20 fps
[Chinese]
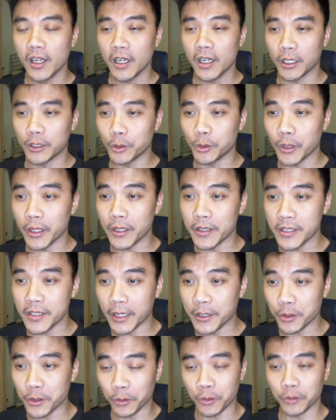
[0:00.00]
很多人
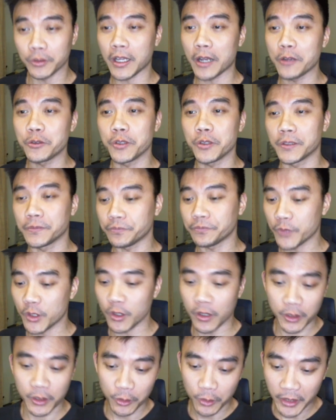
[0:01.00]
在总统当选，
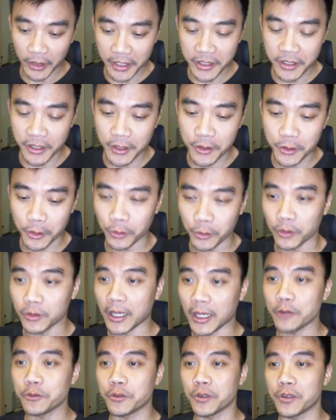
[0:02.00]
就很多历届的总统
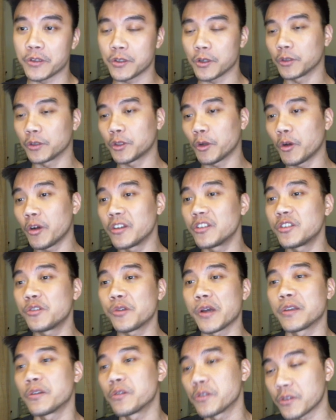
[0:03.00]
当选之后，都很喜
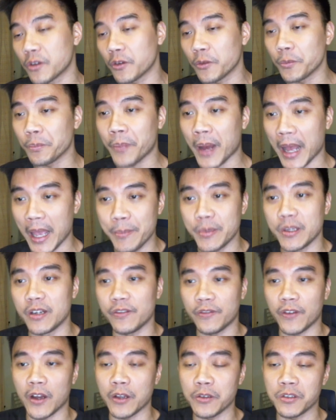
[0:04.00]
欢用这种排比
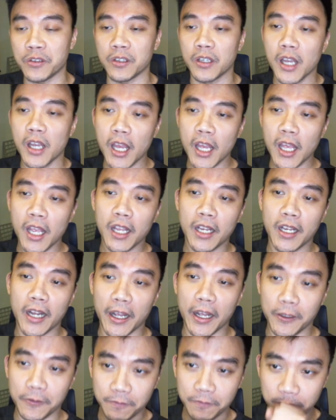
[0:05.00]
的方式
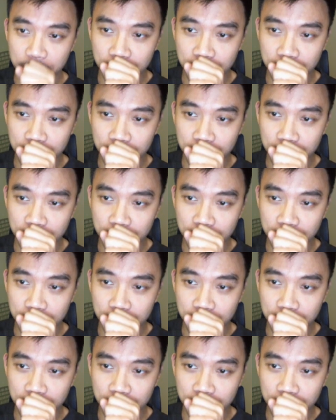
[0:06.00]
来